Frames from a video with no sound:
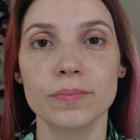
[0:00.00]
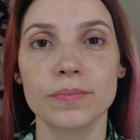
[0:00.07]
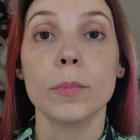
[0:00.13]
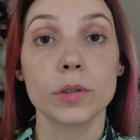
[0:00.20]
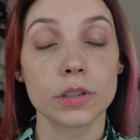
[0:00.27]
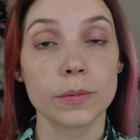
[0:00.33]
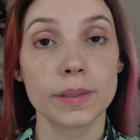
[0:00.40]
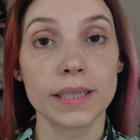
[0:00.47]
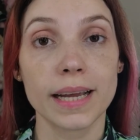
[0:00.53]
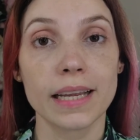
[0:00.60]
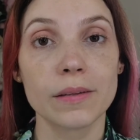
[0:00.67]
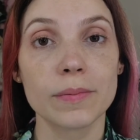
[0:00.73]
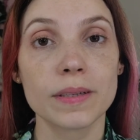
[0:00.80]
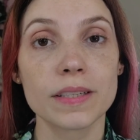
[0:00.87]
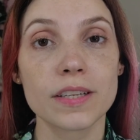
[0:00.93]
Muito
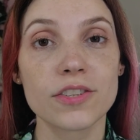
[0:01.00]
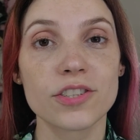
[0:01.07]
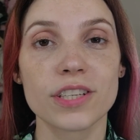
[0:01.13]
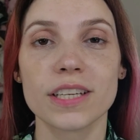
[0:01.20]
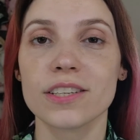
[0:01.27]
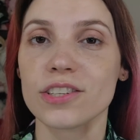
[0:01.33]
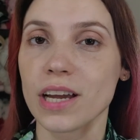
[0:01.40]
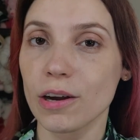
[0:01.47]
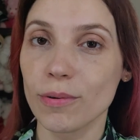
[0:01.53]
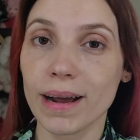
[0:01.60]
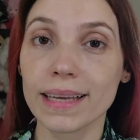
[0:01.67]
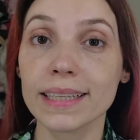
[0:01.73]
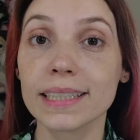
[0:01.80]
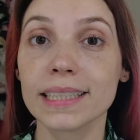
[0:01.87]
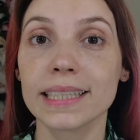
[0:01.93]
obrigada por assistir, te
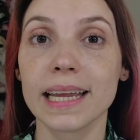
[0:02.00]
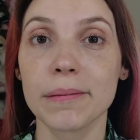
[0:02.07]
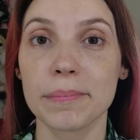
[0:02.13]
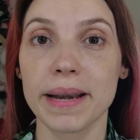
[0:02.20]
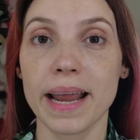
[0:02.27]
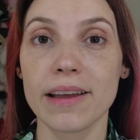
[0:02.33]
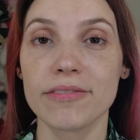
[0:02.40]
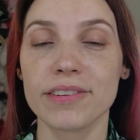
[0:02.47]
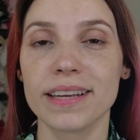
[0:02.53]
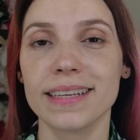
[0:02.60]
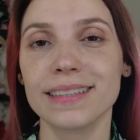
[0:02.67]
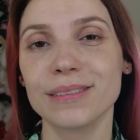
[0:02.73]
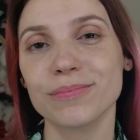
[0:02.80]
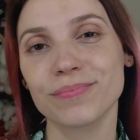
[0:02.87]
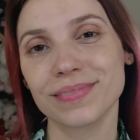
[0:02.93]
aguardo aqui em breve,
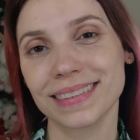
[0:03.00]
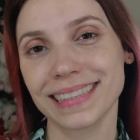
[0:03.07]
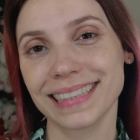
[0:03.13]
hein?